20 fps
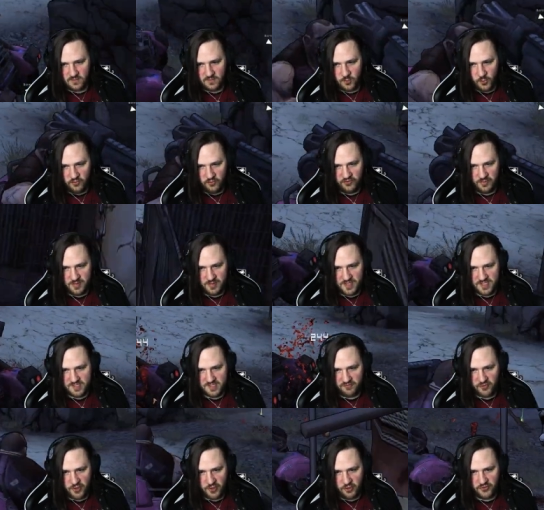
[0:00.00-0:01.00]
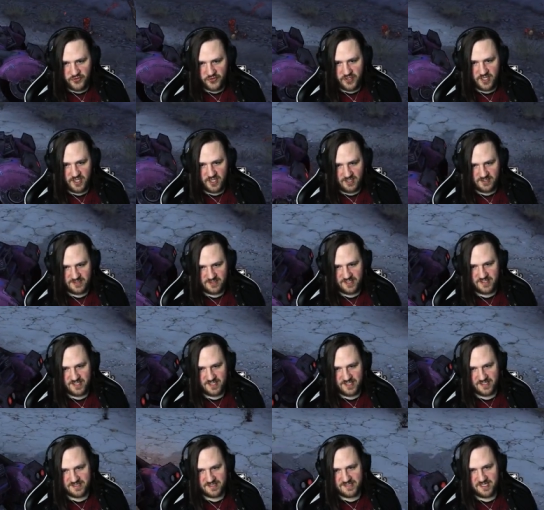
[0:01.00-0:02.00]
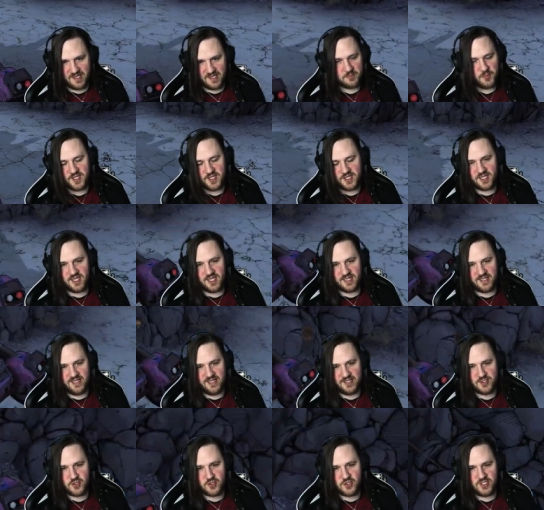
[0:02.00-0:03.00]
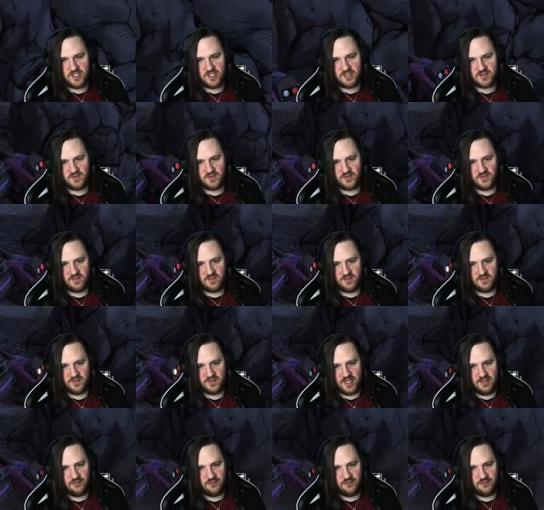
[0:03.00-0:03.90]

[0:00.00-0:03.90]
Irgendwie bin ich davon ausgegangen, dass ich die ganze Zeit mit den Raketen schieß, weil